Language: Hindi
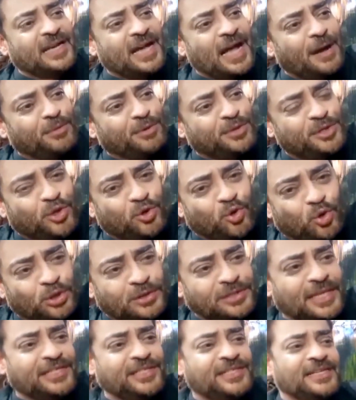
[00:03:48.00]
इंतखाब उसने
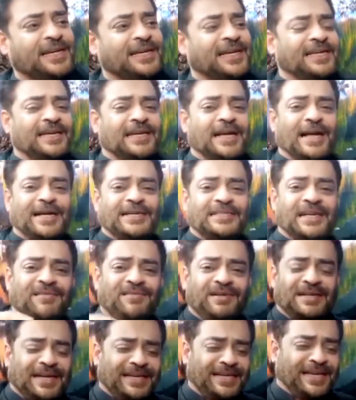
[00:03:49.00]
खुद तनसीखे निकाह का
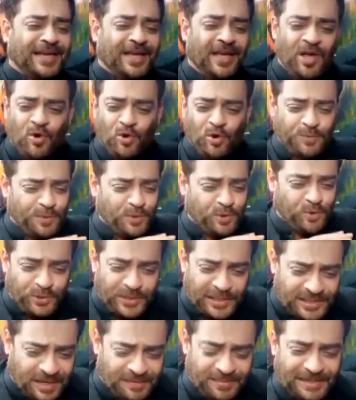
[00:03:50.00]
दावा करके उसमें
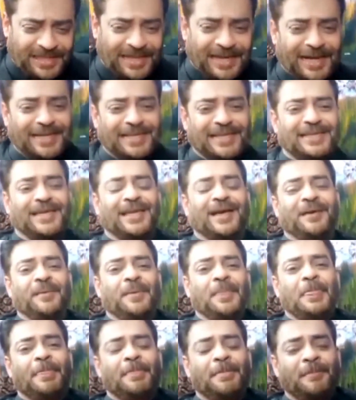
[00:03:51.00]
झूठे समाधान किए
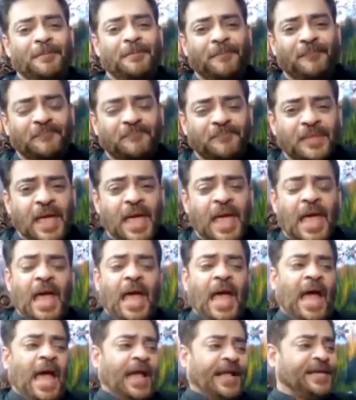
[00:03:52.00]

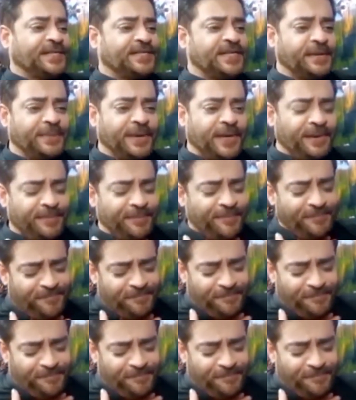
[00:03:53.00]
किसी भी